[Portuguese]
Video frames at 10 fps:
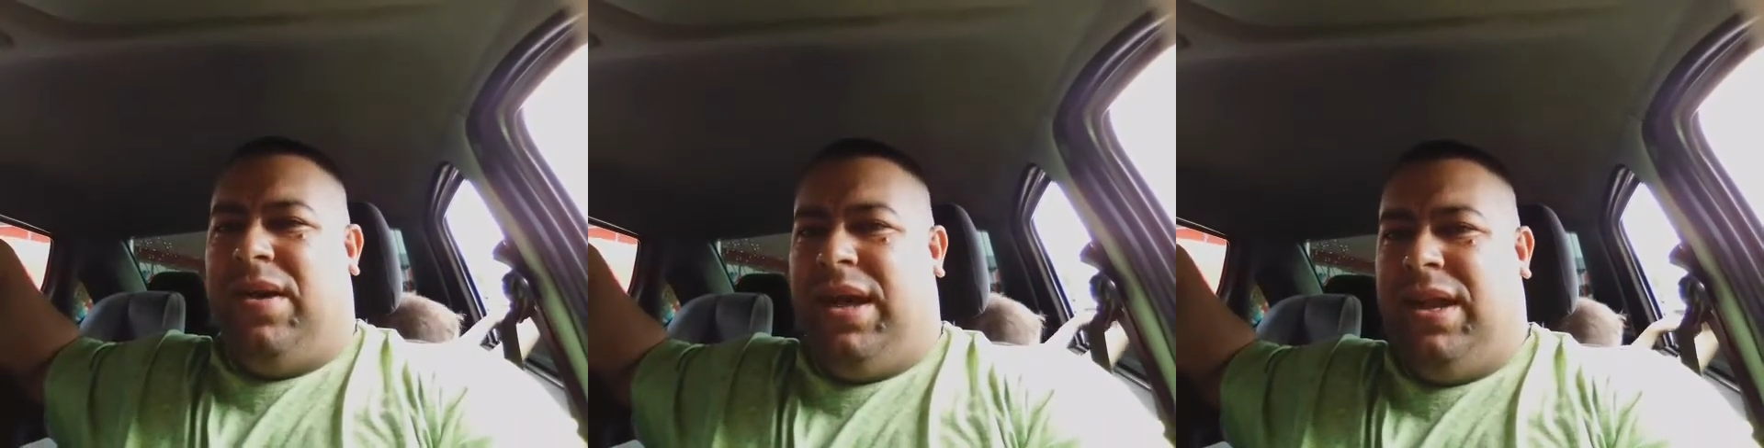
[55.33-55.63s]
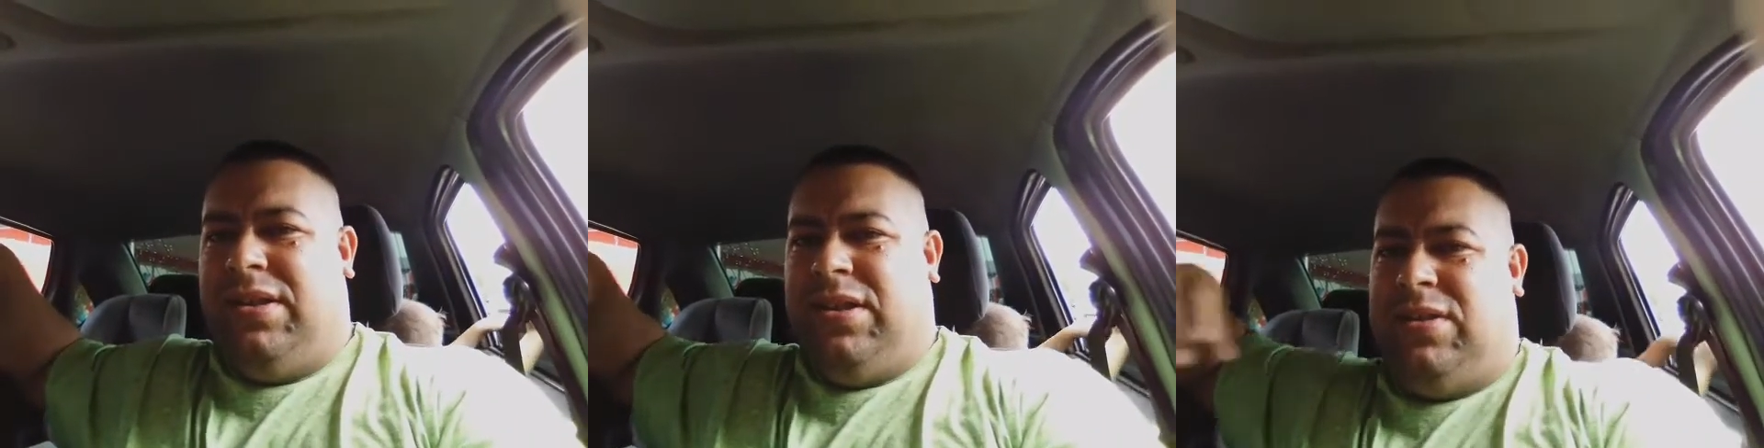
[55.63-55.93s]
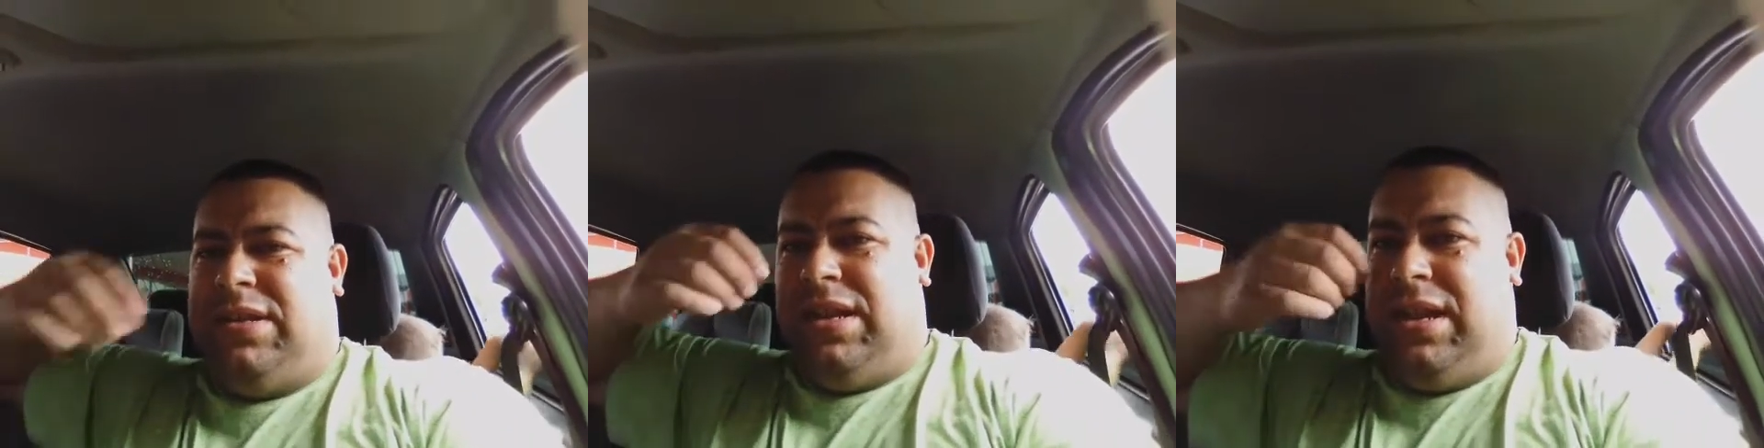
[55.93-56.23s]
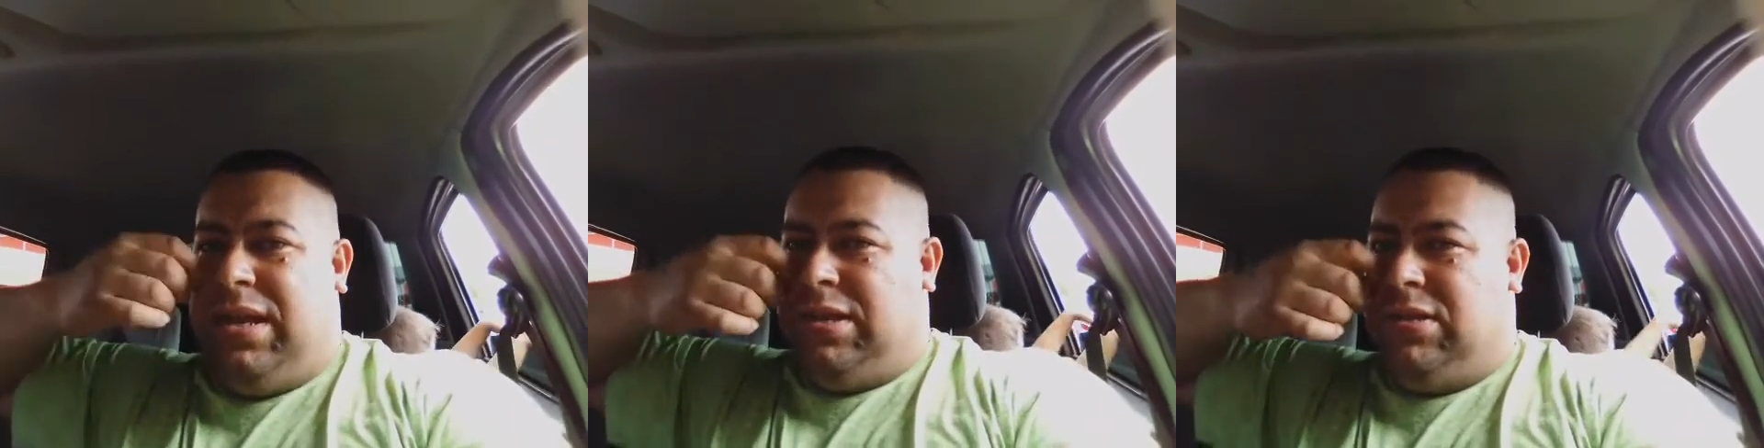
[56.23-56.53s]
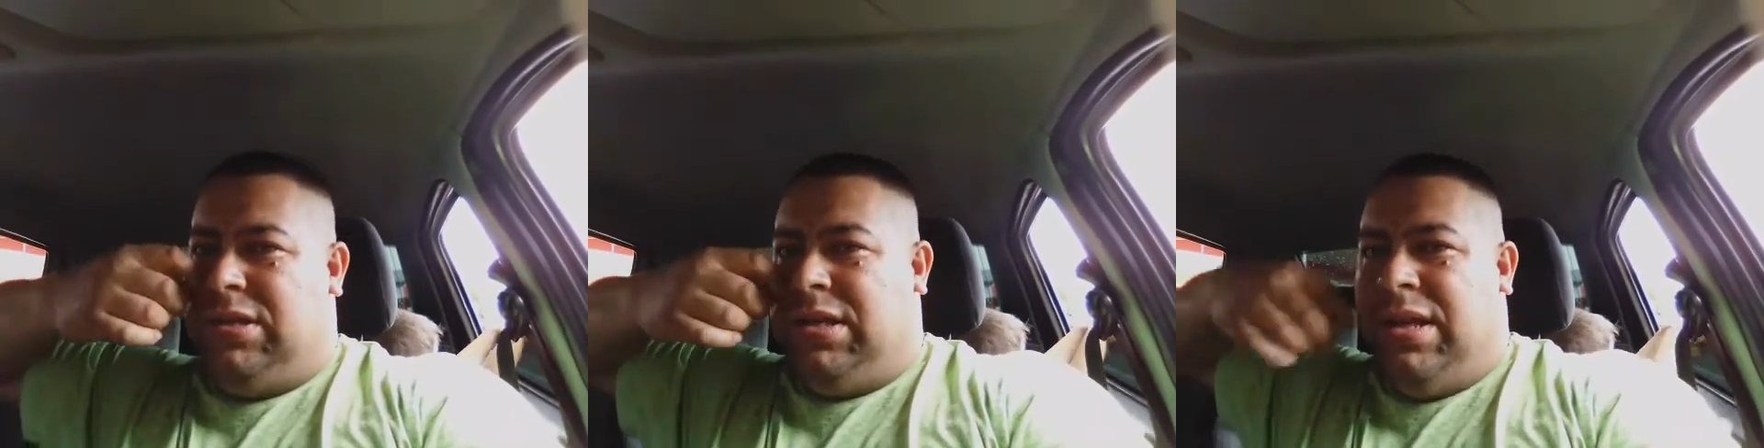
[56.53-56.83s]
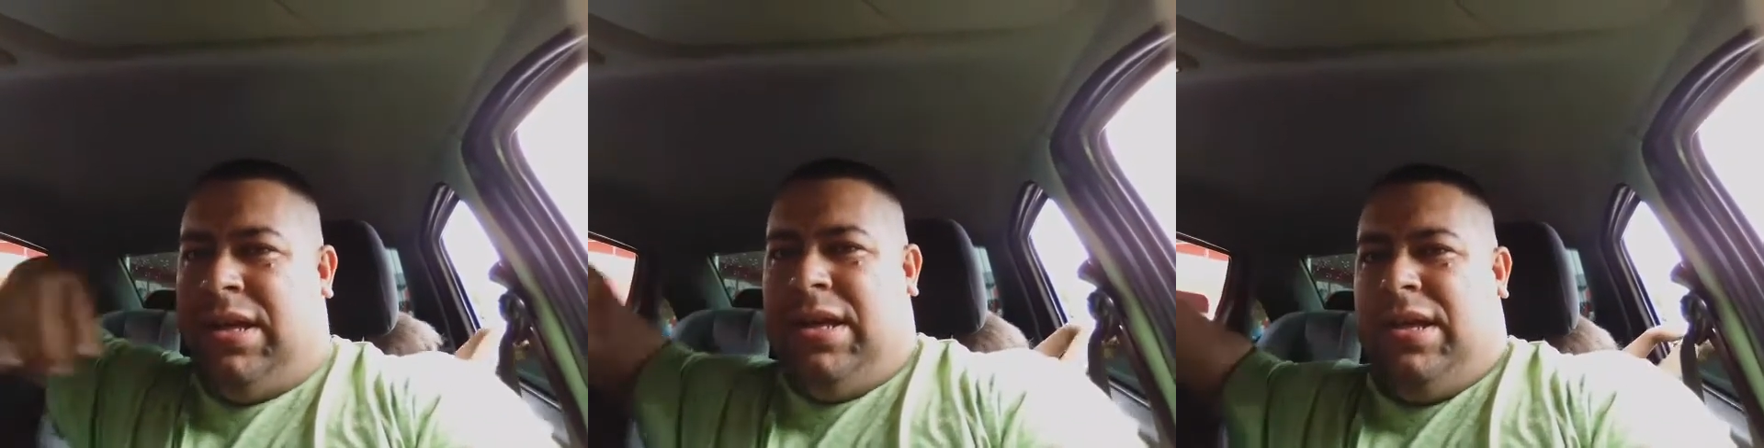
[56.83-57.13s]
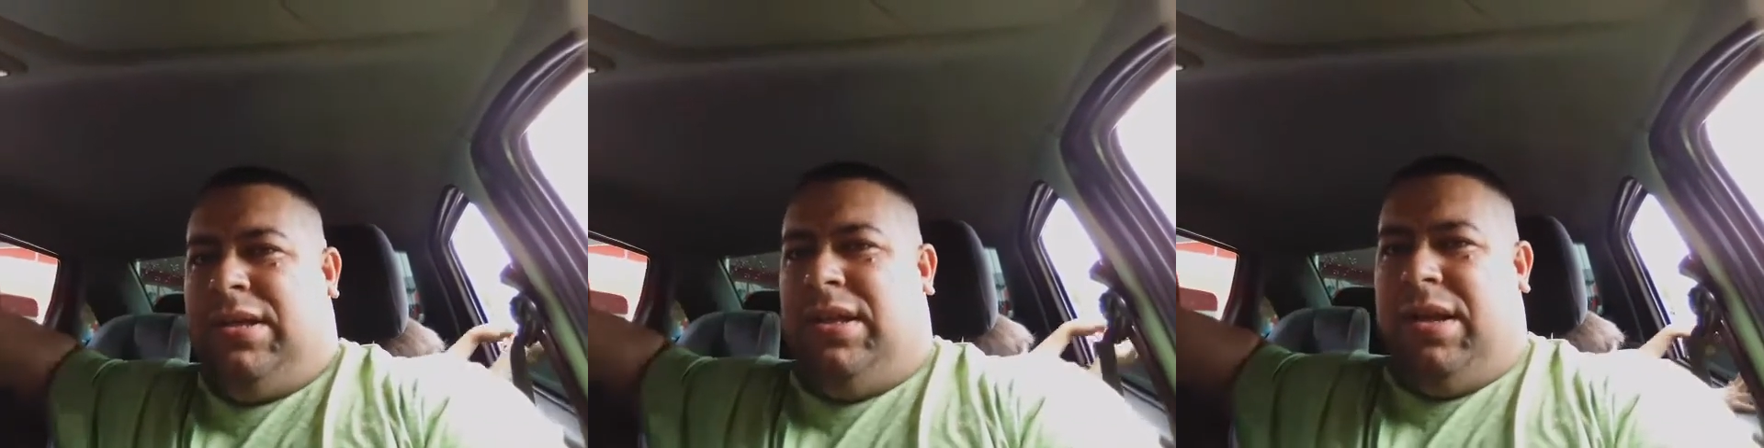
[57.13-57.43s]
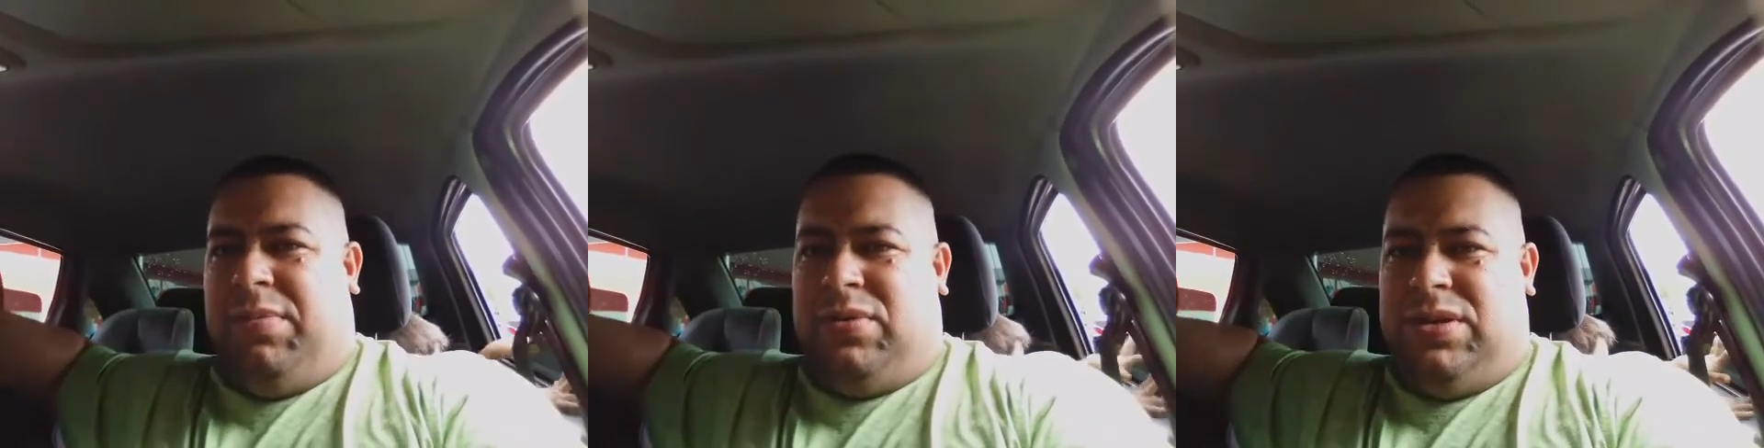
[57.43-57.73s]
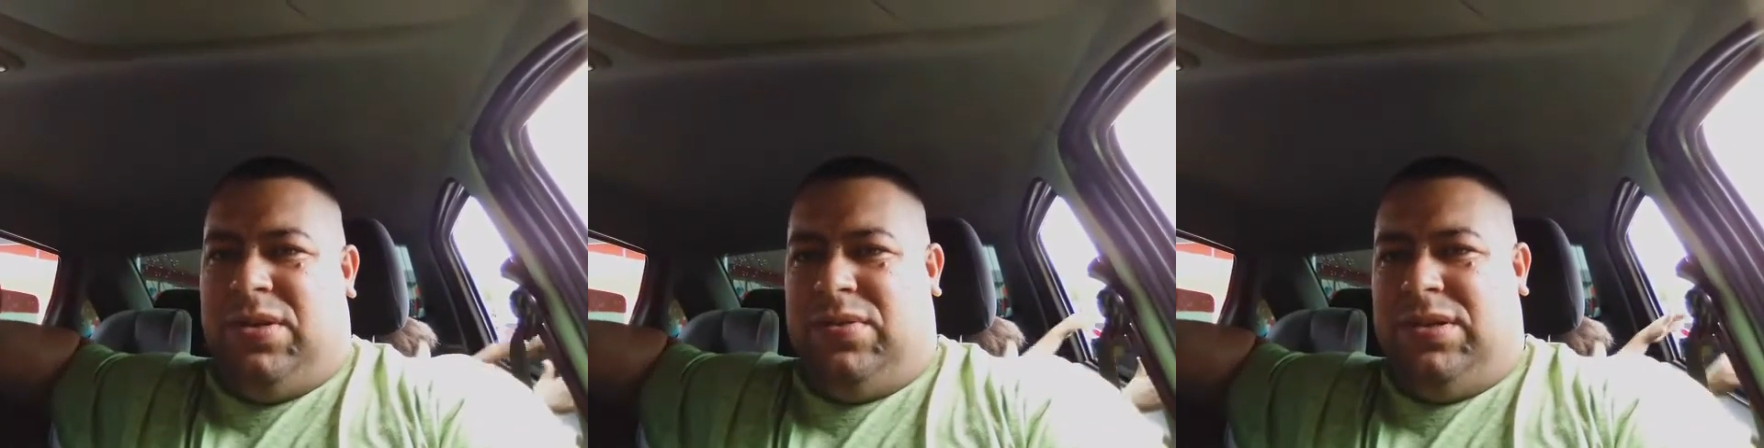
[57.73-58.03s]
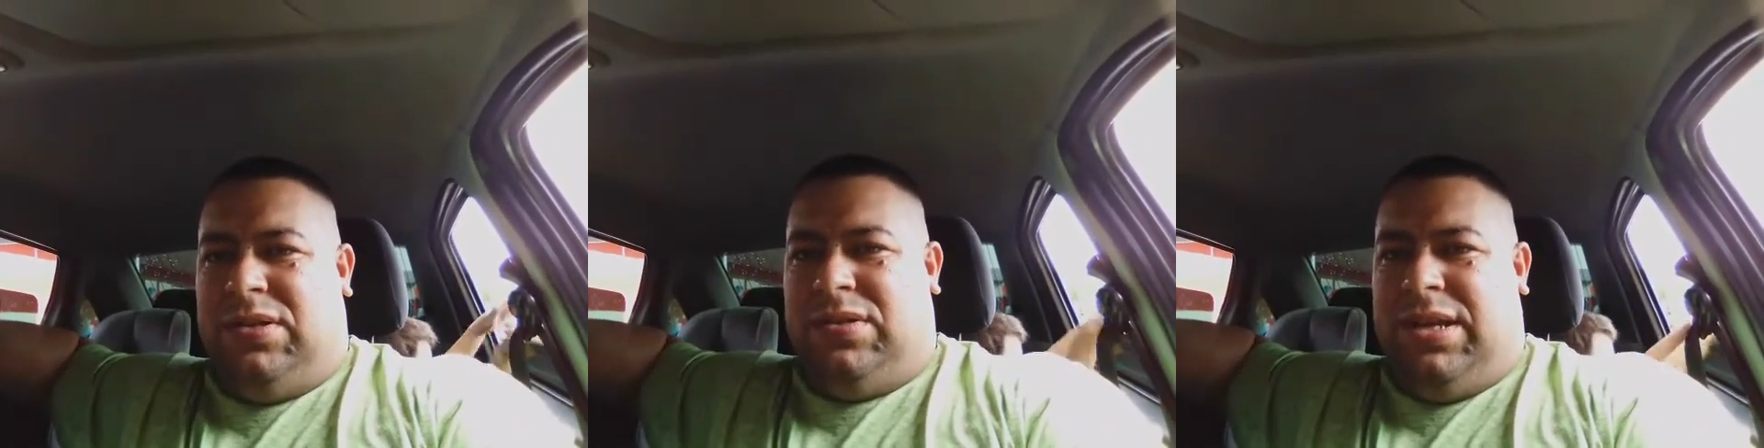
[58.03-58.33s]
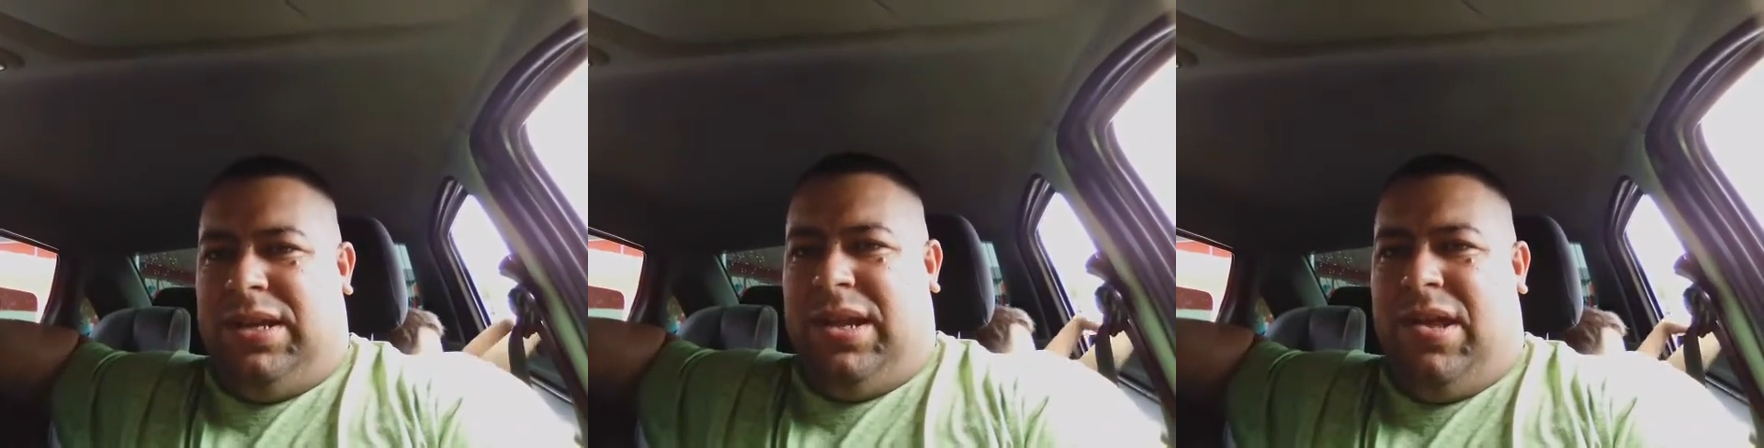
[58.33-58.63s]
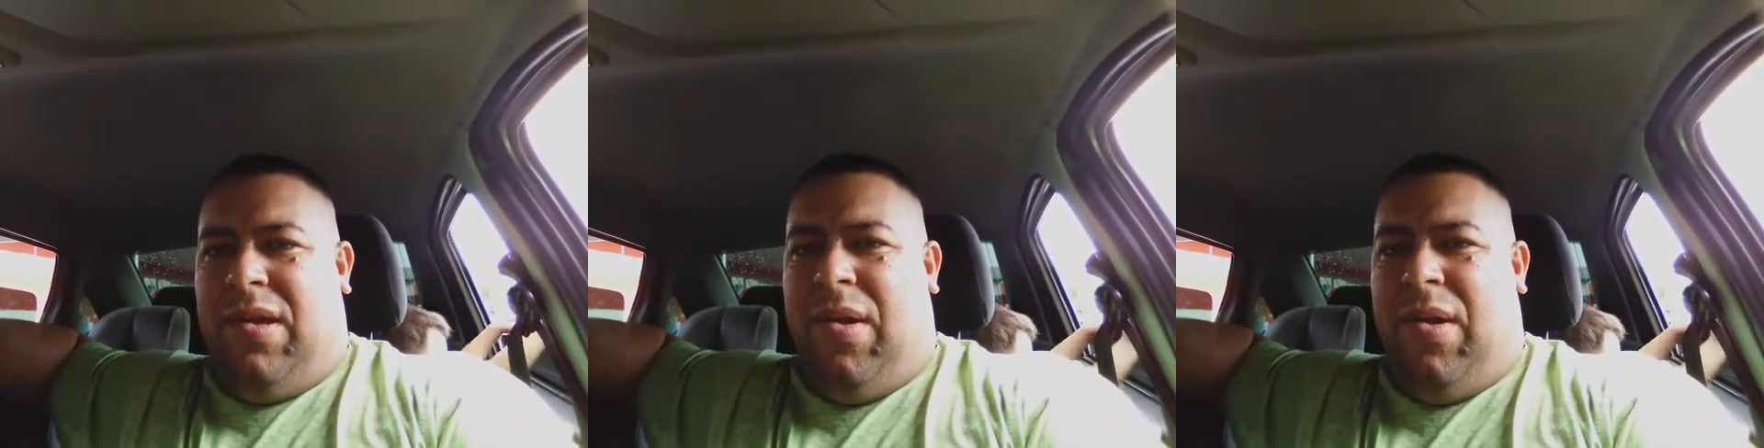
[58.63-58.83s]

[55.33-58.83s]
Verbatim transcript: É grande a nossa alegria de estar tá postando os hinos aí, né?